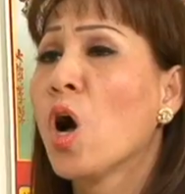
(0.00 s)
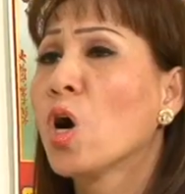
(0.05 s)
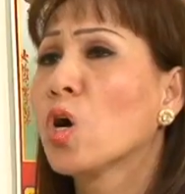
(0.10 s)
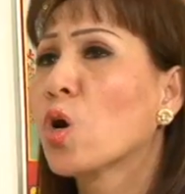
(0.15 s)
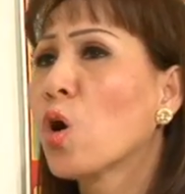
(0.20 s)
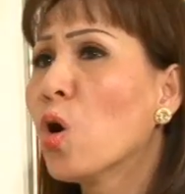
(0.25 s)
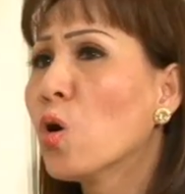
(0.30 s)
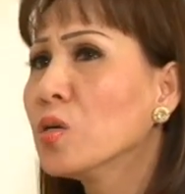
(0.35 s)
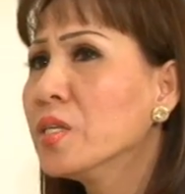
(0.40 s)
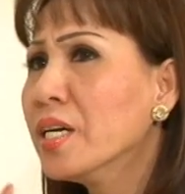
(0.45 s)

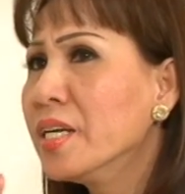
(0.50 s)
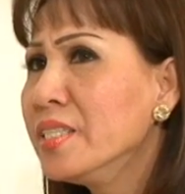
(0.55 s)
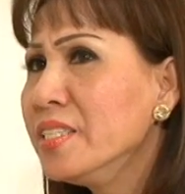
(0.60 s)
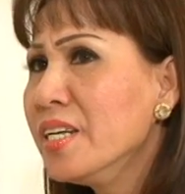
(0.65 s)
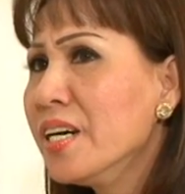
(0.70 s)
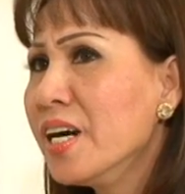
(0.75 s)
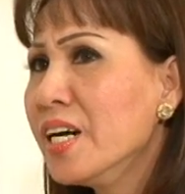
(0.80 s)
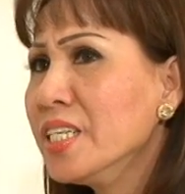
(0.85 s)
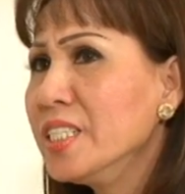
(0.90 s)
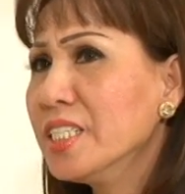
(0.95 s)
Cô nên
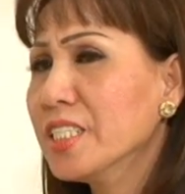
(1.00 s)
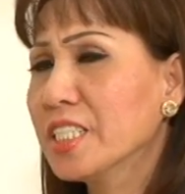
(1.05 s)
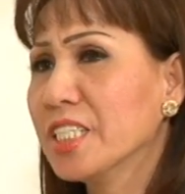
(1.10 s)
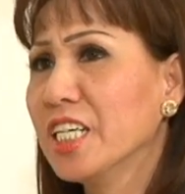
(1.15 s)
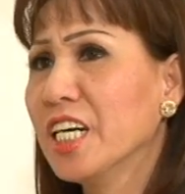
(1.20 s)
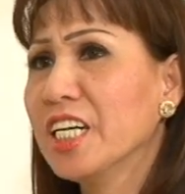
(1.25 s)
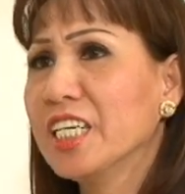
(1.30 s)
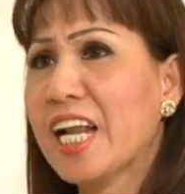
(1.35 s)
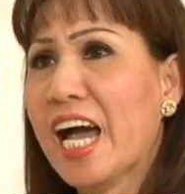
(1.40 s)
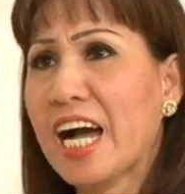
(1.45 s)
nhớ
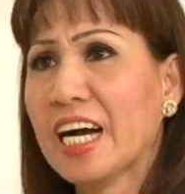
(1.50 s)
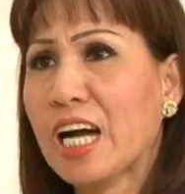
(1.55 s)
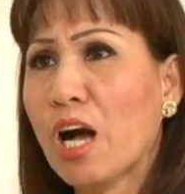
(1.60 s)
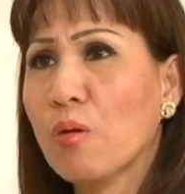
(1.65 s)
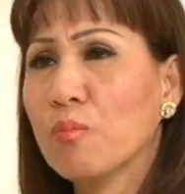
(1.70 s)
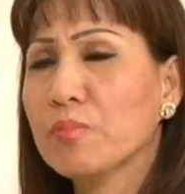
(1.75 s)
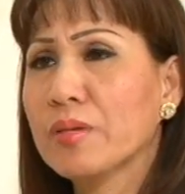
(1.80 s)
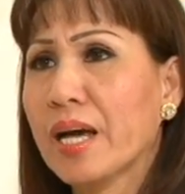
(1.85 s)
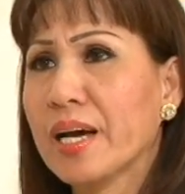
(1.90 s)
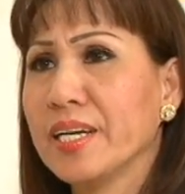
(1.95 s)
người đàn
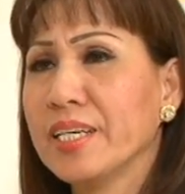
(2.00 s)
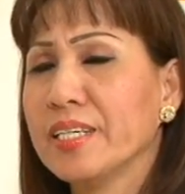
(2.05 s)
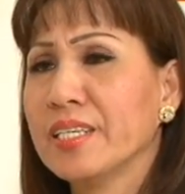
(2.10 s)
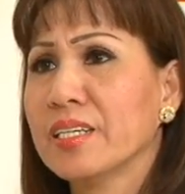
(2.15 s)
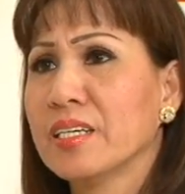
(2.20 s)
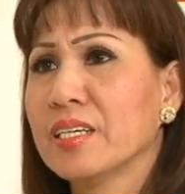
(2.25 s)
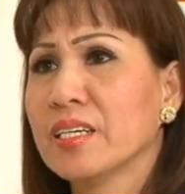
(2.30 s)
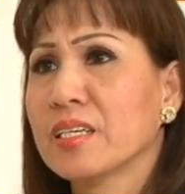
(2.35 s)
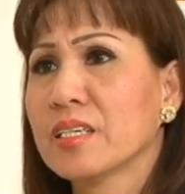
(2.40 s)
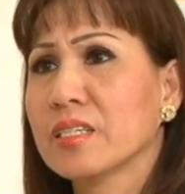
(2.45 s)
ông này
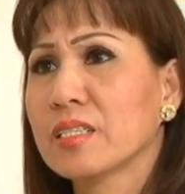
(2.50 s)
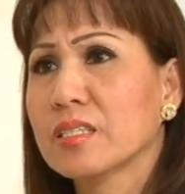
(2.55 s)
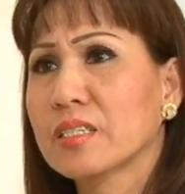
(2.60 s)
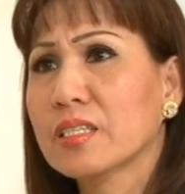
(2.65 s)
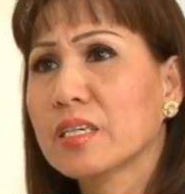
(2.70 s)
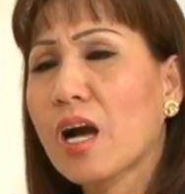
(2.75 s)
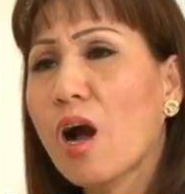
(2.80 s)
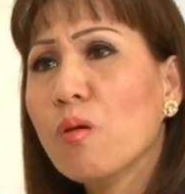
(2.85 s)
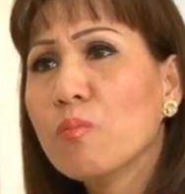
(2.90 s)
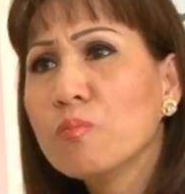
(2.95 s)

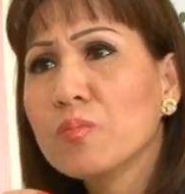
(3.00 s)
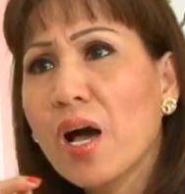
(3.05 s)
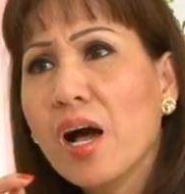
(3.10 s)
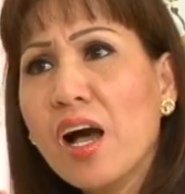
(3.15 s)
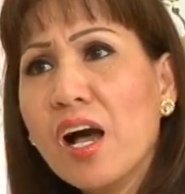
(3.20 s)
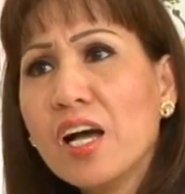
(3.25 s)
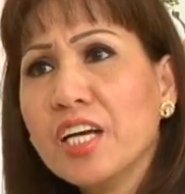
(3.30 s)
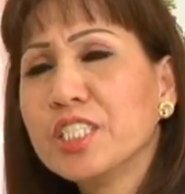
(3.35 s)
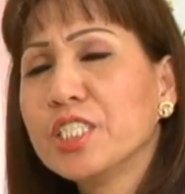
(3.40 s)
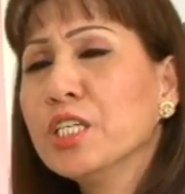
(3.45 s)
không
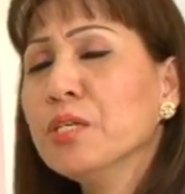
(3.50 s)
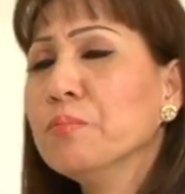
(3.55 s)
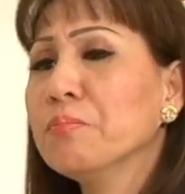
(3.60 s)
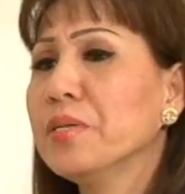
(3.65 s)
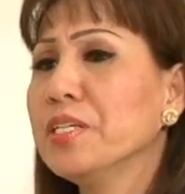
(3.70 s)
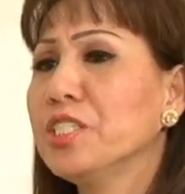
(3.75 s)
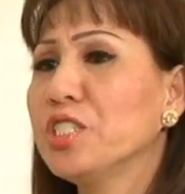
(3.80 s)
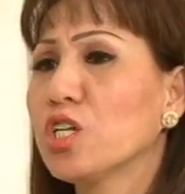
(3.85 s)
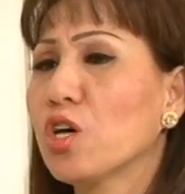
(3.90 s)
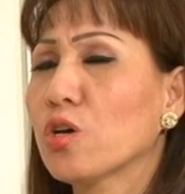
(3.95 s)
hề chứng
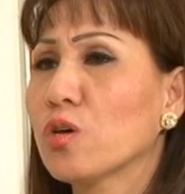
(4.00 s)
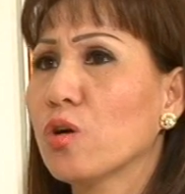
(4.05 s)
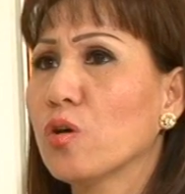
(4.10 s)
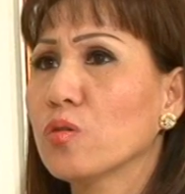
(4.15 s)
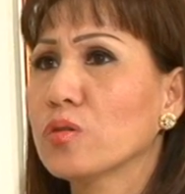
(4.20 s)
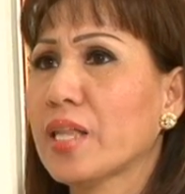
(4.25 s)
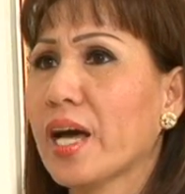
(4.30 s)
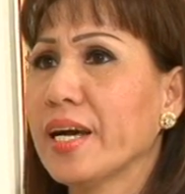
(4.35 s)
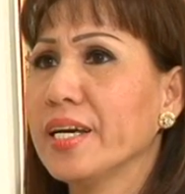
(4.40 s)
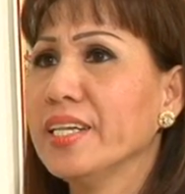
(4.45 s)
minh cho
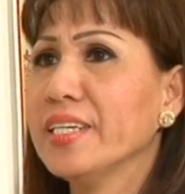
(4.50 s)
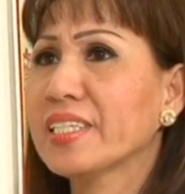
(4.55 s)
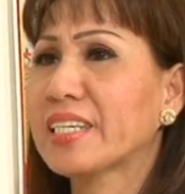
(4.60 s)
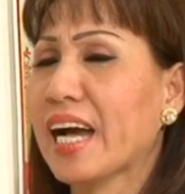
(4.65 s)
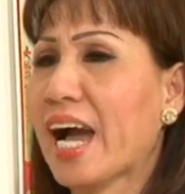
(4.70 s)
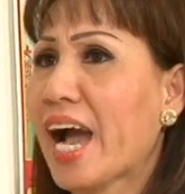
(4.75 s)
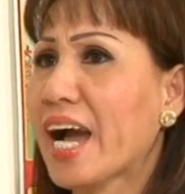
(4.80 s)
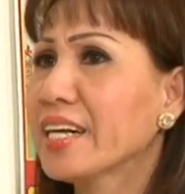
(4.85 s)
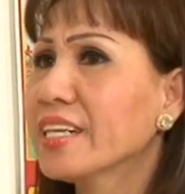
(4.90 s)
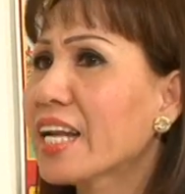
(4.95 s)
cô thấy
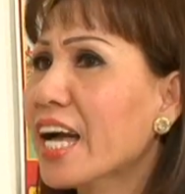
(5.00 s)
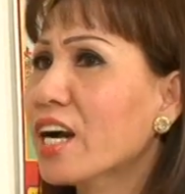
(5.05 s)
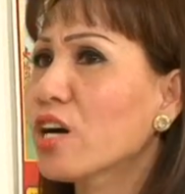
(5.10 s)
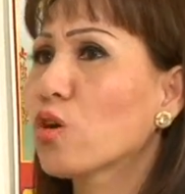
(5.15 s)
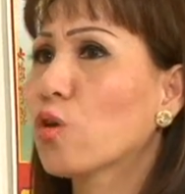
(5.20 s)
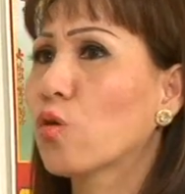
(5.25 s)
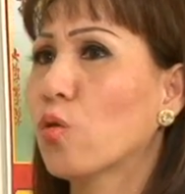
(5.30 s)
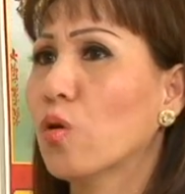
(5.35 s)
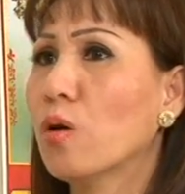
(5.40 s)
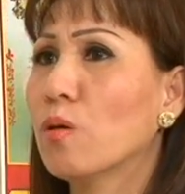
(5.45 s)
khả năng
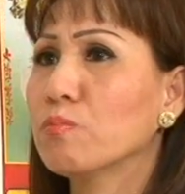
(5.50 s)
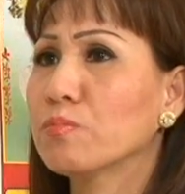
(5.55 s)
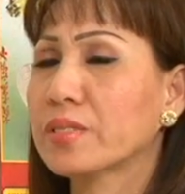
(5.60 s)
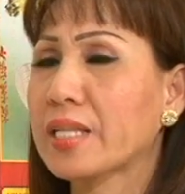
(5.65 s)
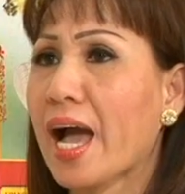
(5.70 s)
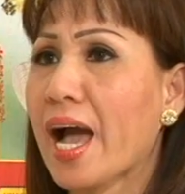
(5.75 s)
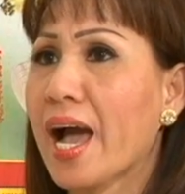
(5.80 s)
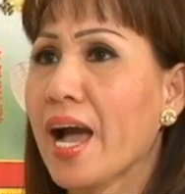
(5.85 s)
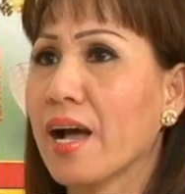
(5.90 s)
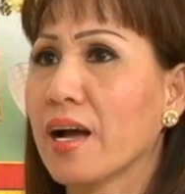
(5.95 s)
của ông
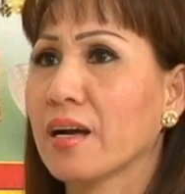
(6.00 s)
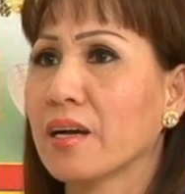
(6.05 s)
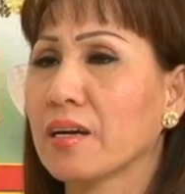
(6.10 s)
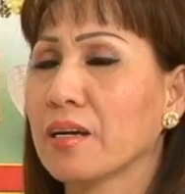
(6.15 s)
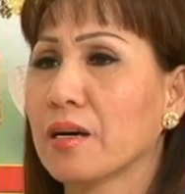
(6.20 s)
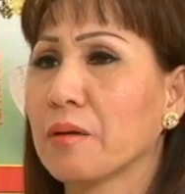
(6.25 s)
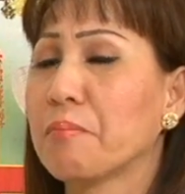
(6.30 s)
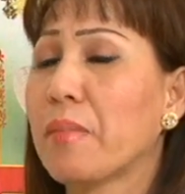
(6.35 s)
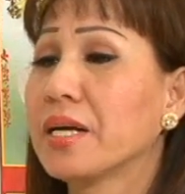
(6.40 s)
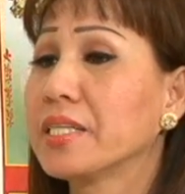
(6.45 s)
ta
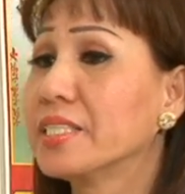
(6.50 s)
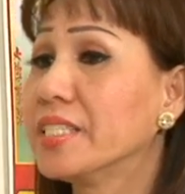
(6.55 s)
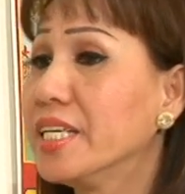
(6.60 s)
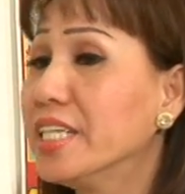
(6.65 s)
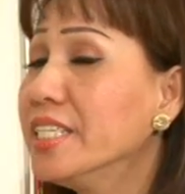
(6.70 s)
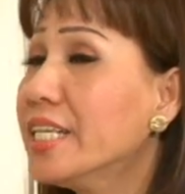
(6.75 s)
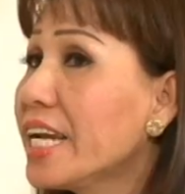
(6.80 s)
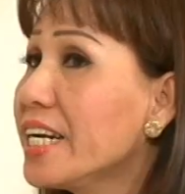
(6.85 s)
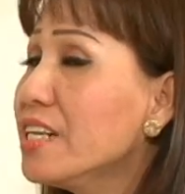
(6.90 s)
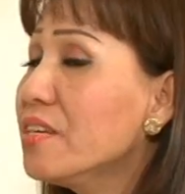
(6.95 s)
mà
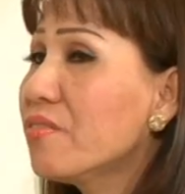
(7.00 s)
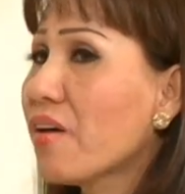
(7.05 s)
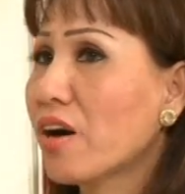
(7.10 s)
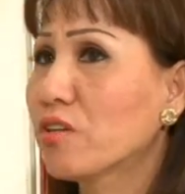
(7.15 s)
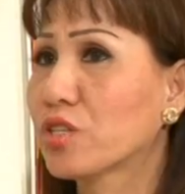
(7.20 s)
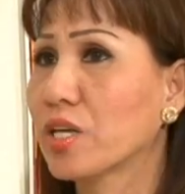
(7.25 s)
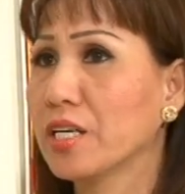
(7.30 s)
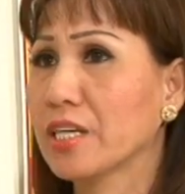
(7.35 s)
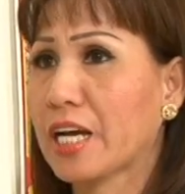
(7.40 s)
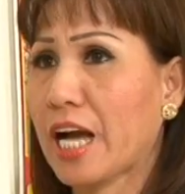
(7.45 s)
chỉ đánh vào
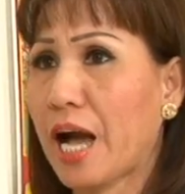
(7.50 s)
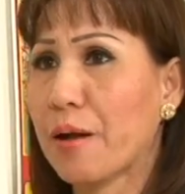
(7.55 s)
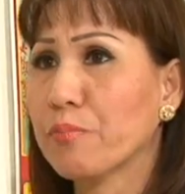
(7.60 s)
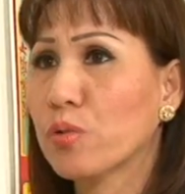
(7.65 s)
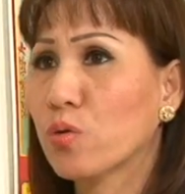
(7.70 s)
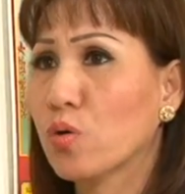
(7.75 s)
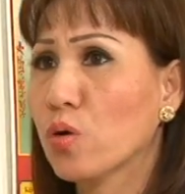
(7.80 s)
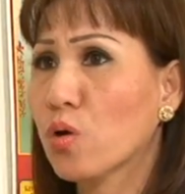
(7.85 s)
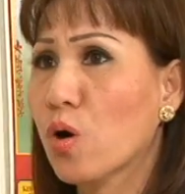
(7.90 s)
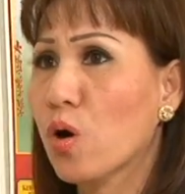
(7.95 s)
tình cảm
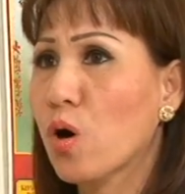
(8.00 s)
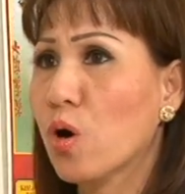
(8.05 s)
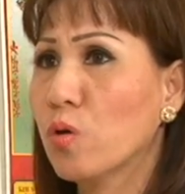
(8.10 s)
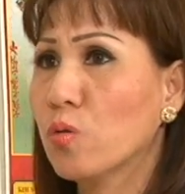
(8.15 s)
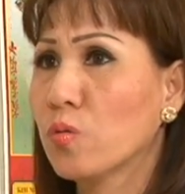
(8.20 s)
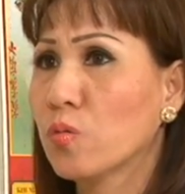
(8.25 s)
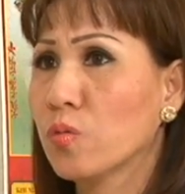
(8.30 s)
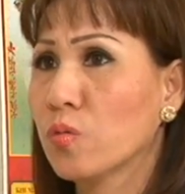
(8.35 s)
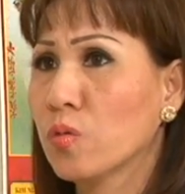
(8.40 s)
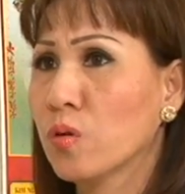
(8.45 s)
của cô.